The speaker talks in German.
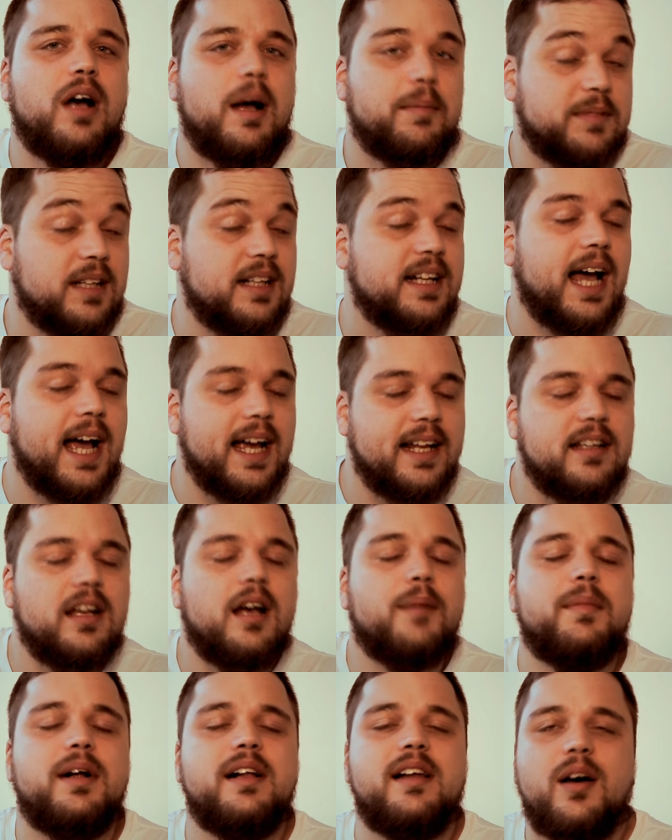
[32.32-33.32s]
habe dann ein
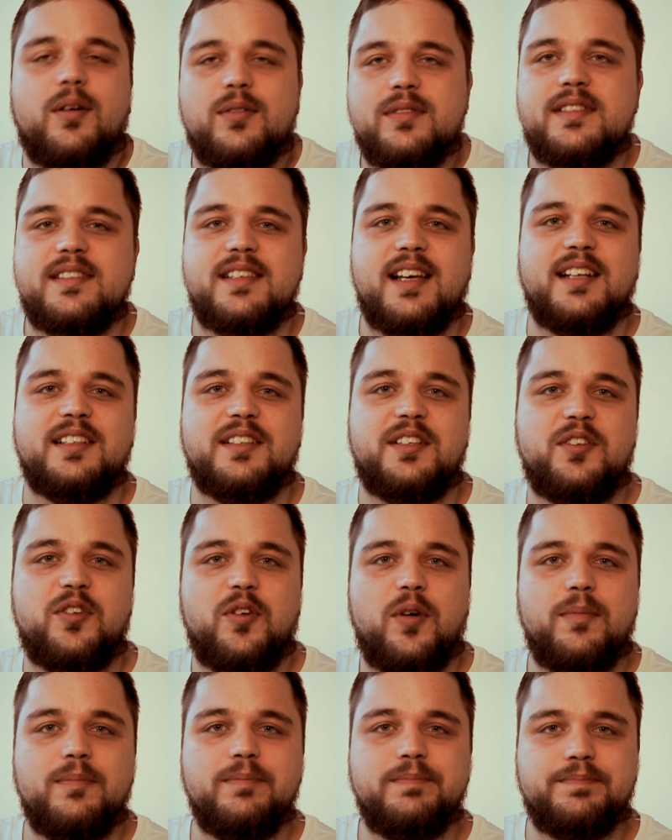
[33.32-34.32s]
Jahr mal Auszeit
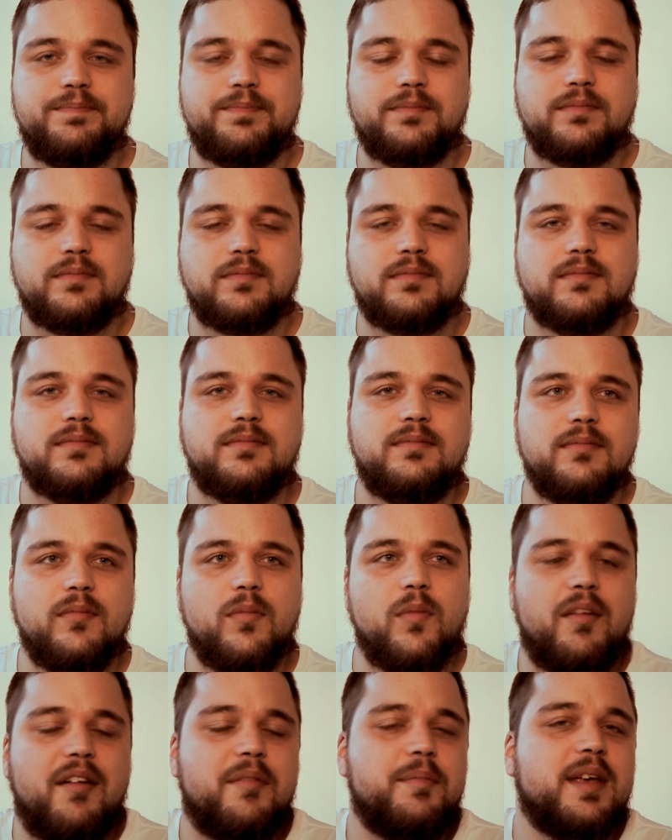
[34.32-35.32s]
genommen.
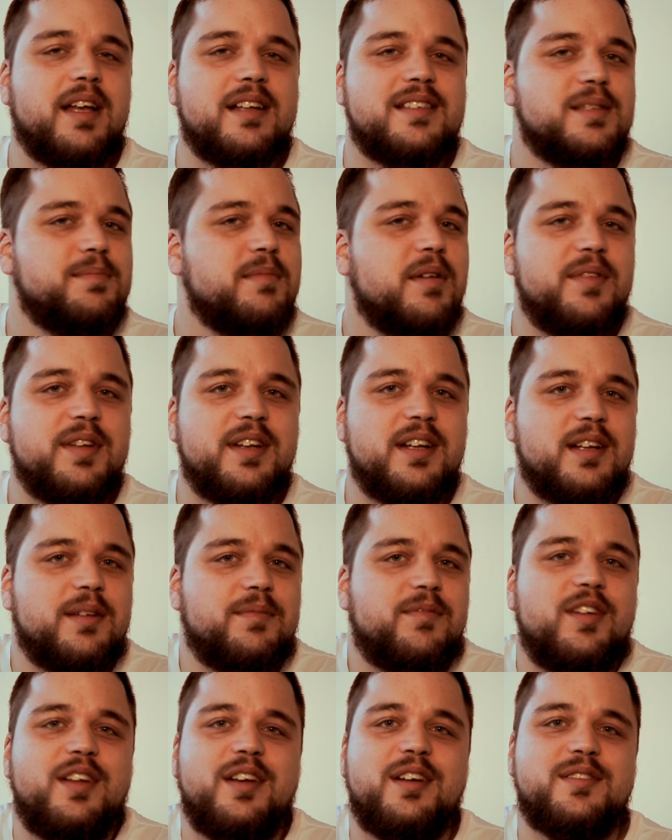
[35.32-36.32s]
Aber mich hat es immer wieder in die
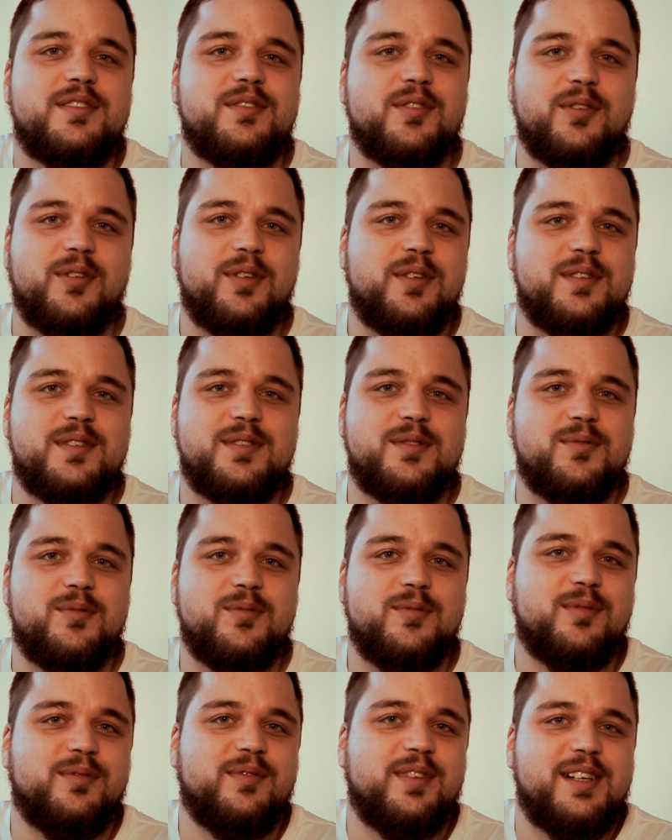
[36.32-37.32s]
Pflege zurückgezogen,
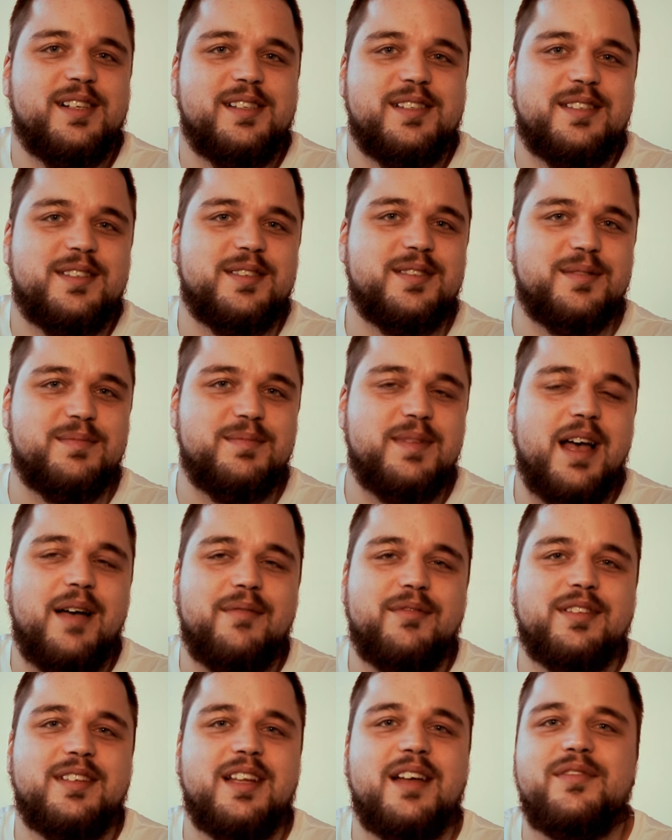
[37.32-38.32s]
weil es mir
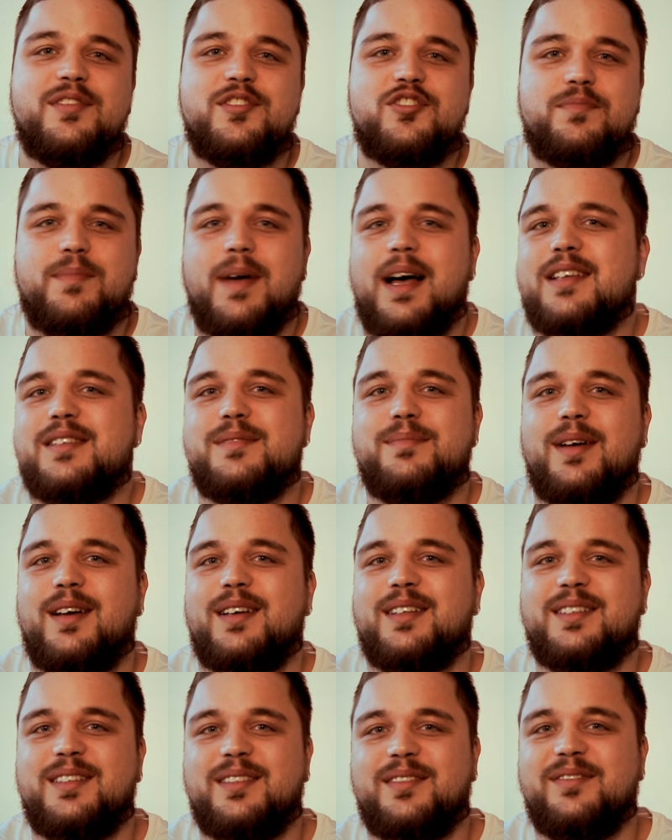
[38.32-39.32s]
einfach da viel Spaß
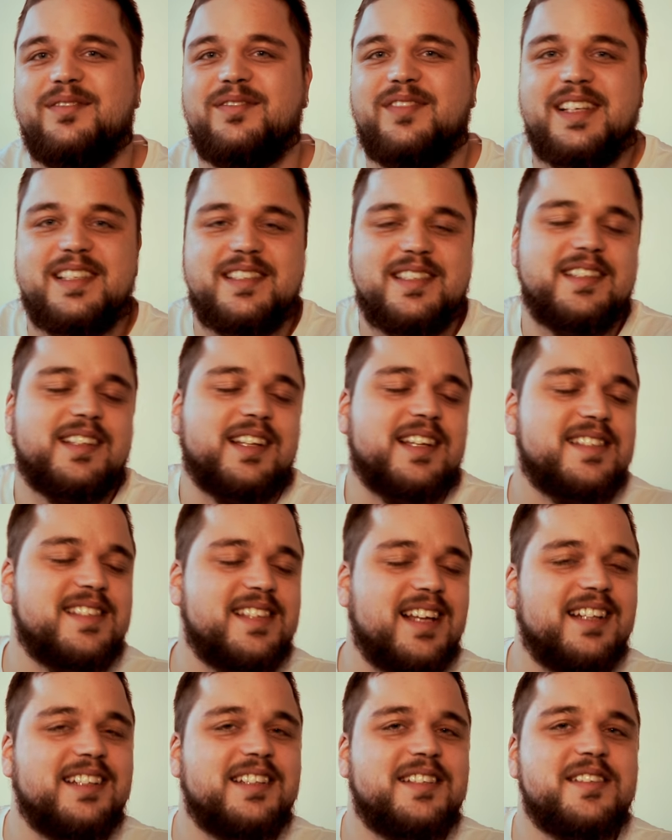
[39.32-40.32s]
macht, weil es
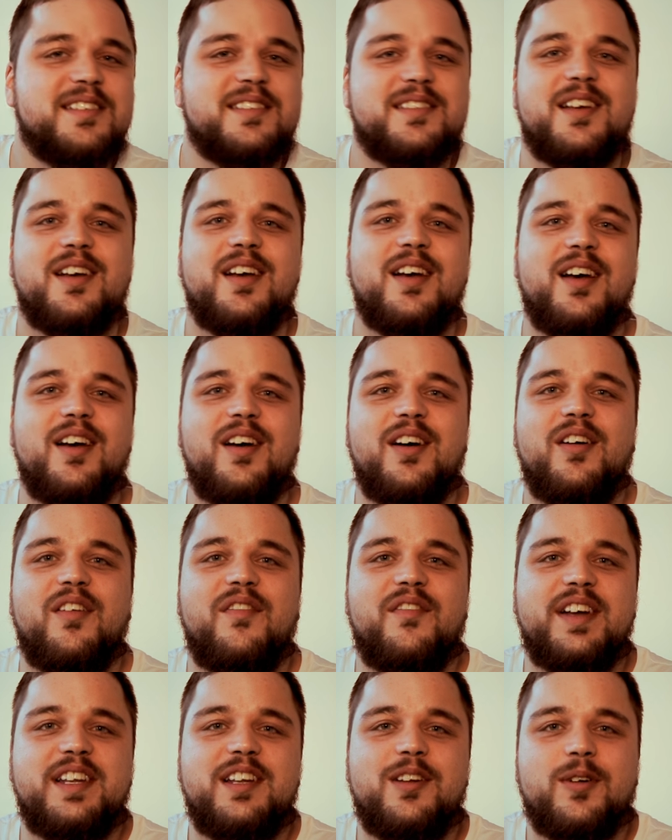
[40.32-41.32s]
interessant ist
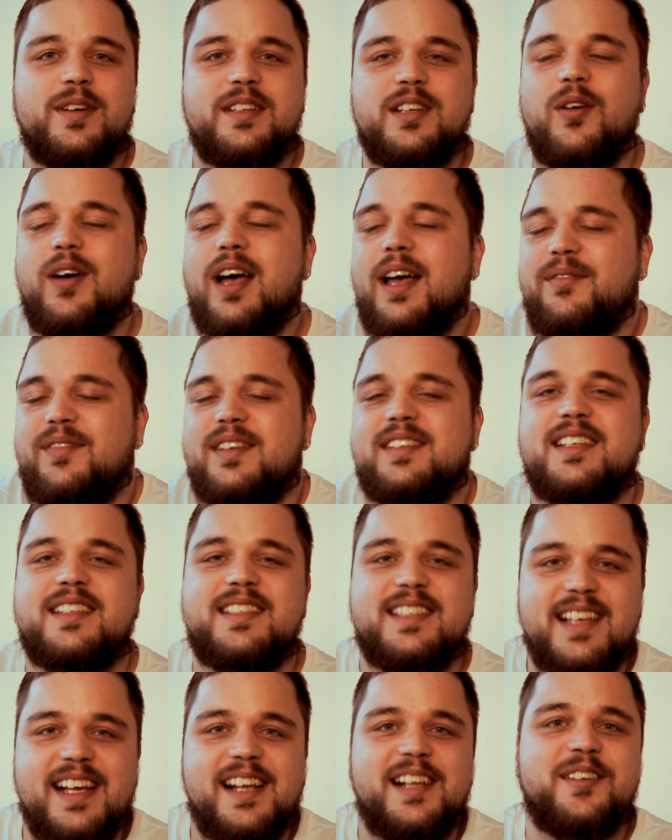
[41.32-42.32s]
und weil die Leute auch einem was
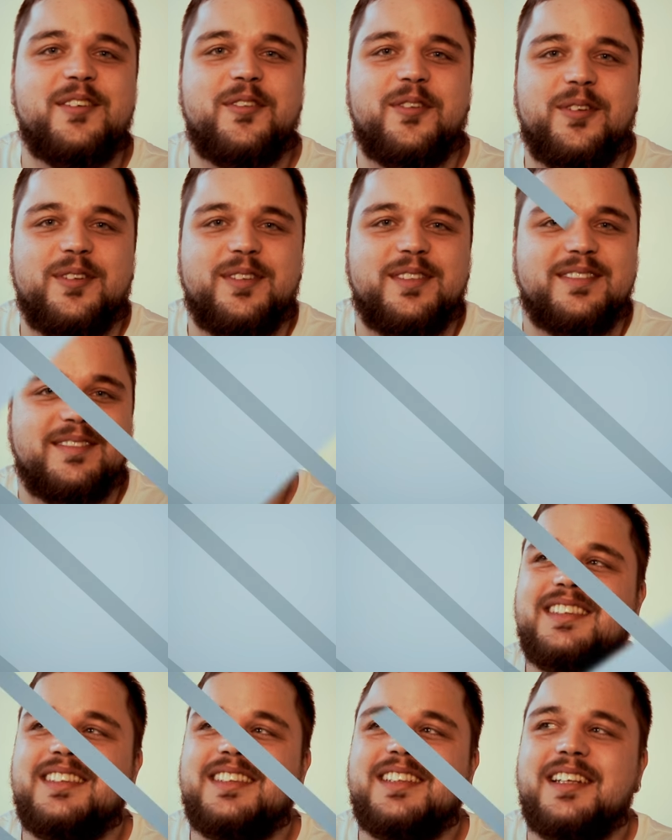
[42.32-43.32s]
erzählen können.
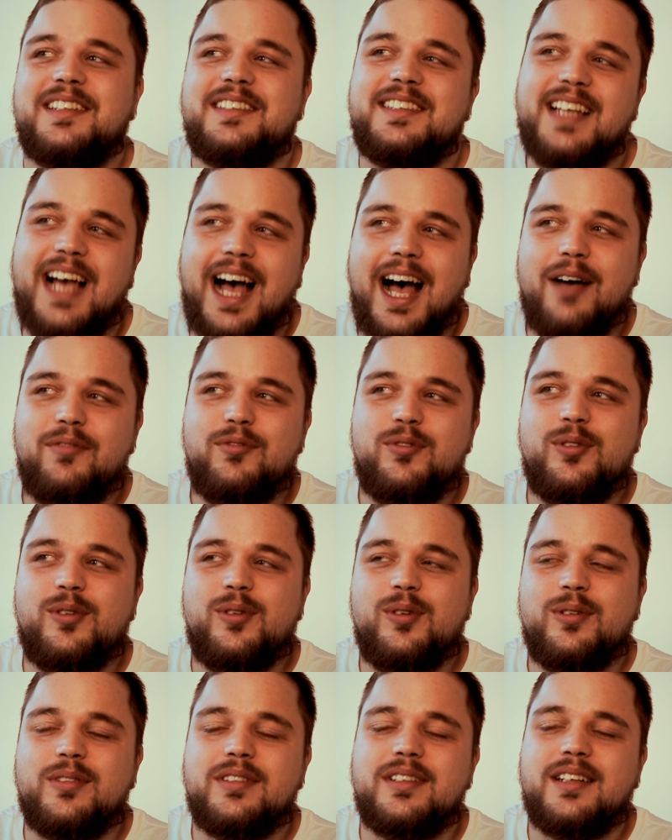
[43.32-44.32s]
Die
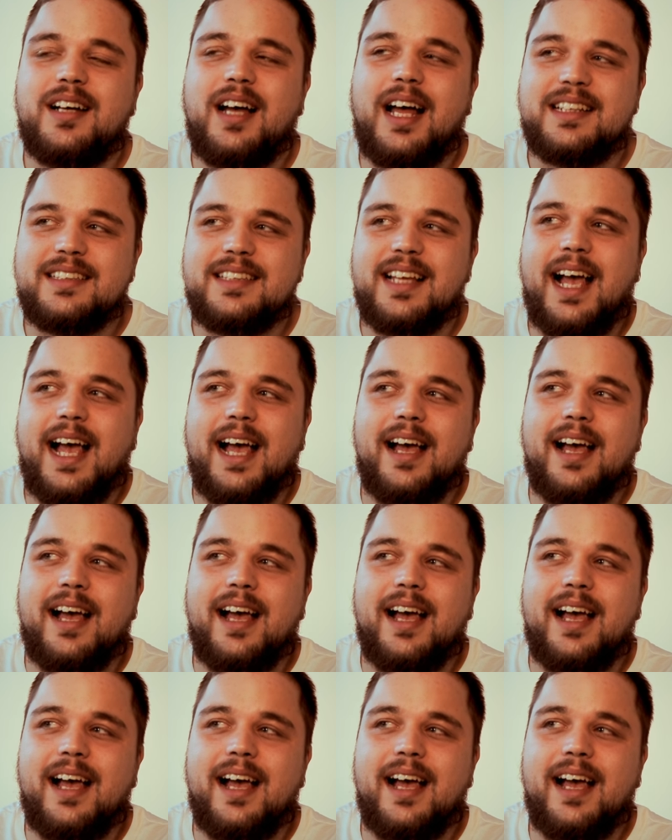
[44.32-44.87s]
AWO hat,